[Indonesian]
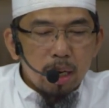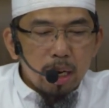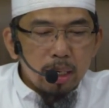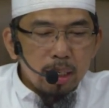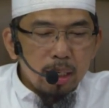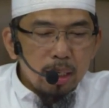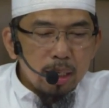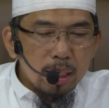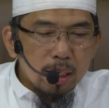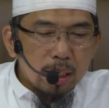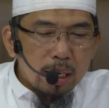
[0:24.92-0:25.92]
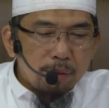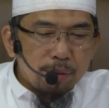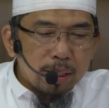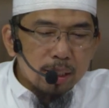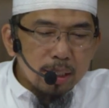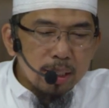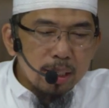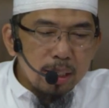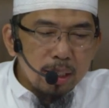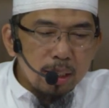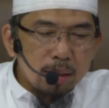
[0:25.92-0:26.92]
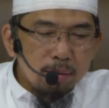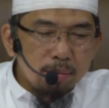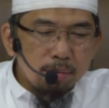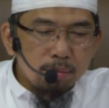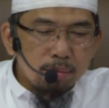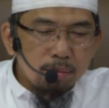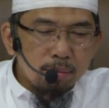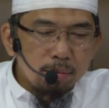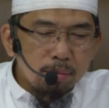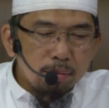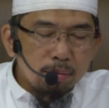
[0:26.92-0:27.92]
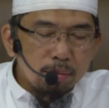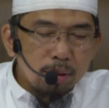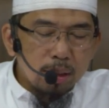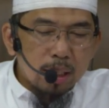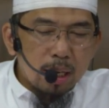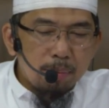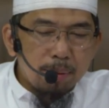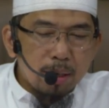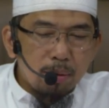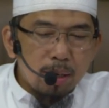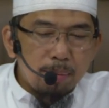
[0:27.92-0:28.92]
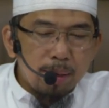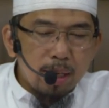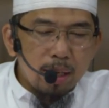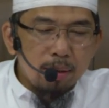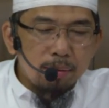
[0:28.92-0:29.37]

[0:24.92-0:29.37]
Nah, ini khilaf yang terjadi di tengah para ulama